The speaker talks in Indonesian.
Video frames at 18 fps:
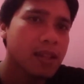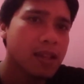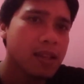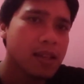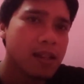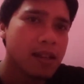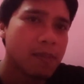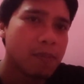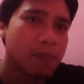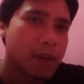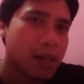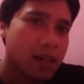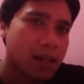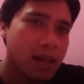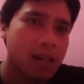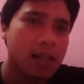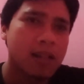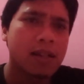
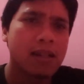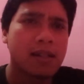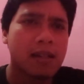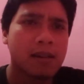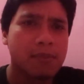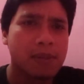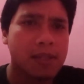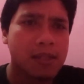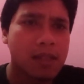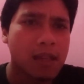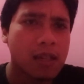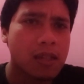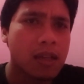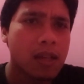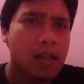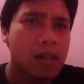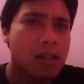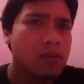Perkenalkan nama
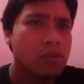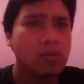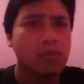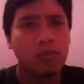saya Nunu